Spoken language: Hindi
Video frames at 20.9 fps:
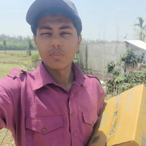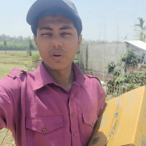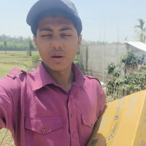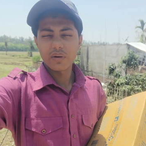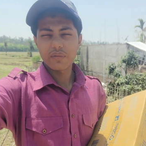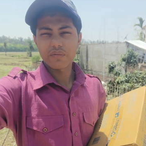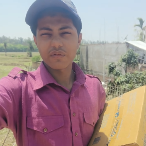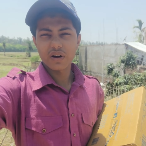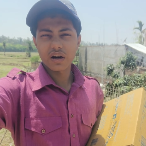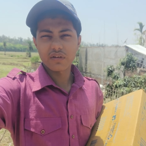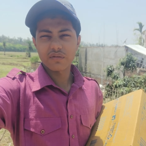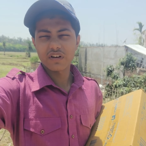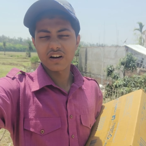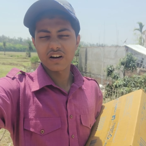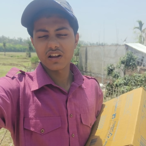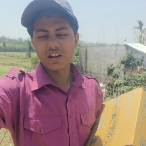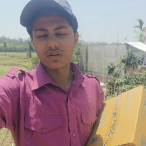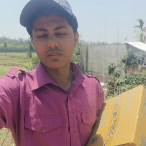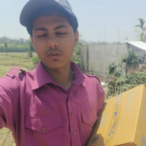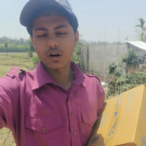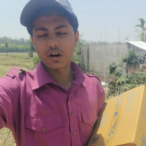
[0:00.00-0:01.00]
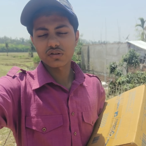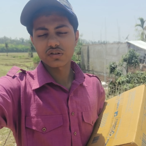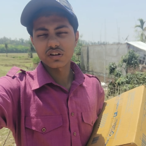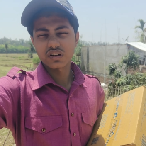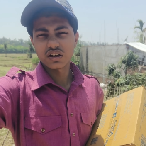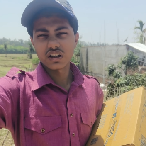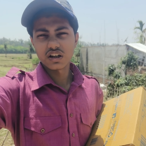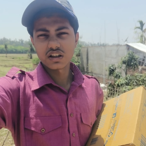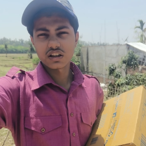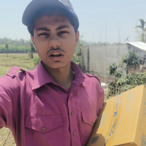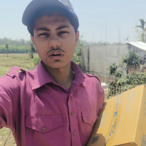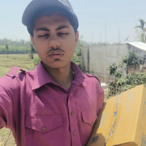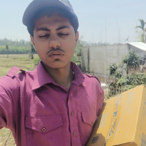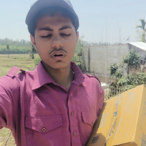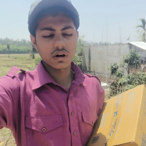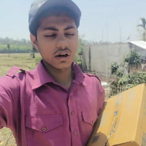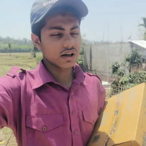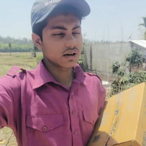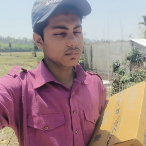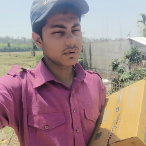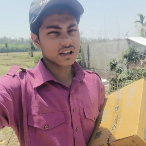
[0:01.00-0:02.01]
मैं फटाफट अनबॉक्सिंग करता
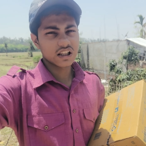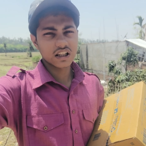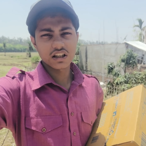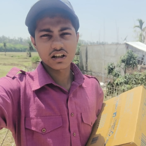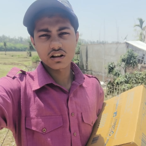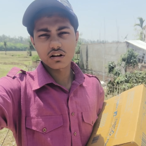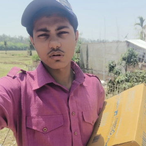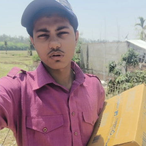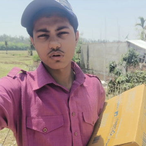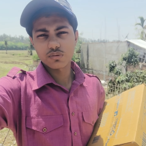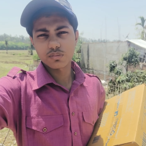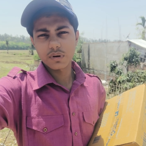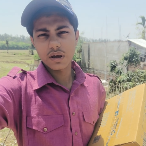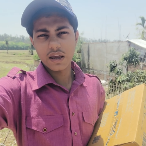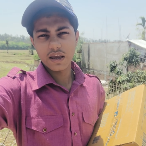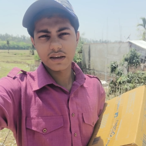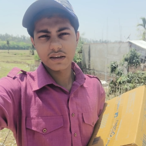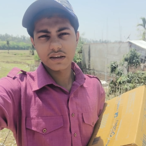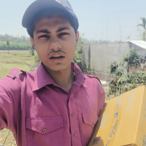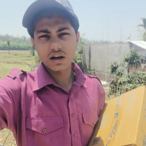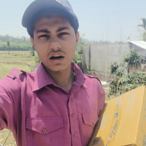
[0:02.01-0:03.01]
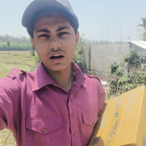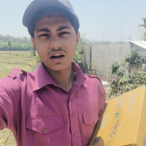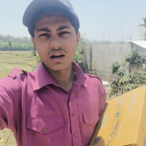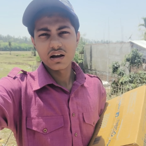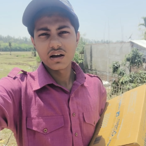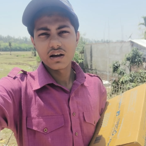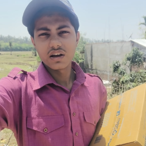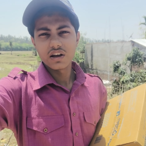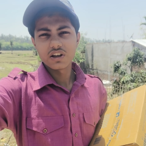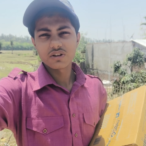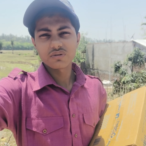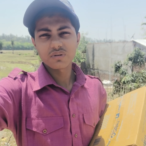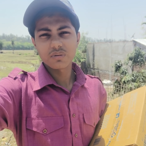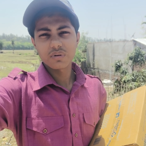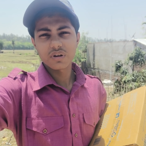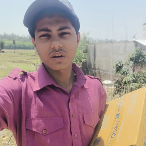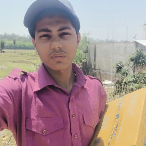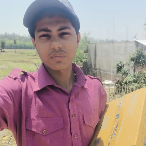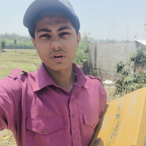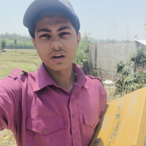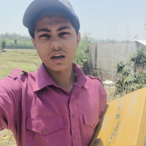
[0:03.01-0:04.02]
हूँ एंड बता देता हूँ इसमें है क्या इसमें
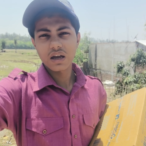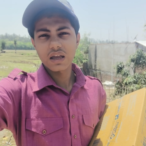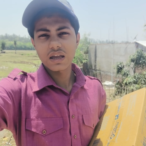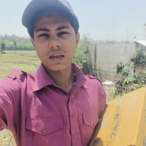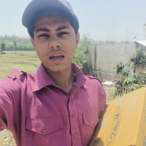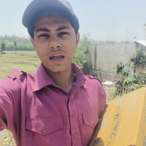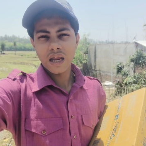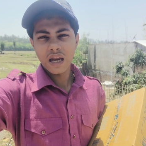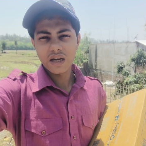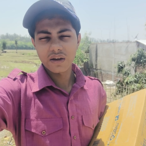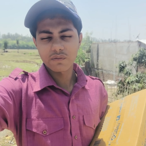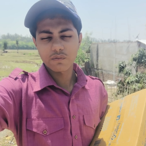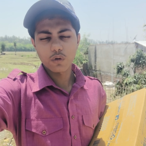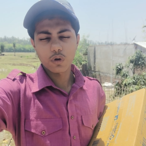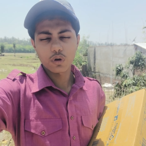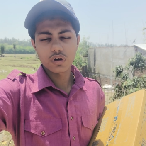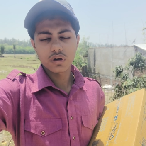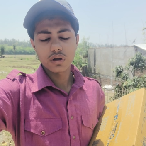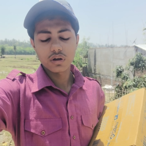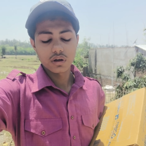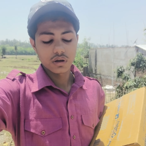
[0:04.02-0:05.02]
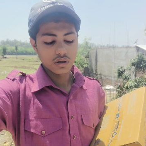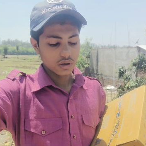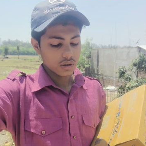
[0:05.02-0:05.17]
मैंने मंगाया है हेडफोन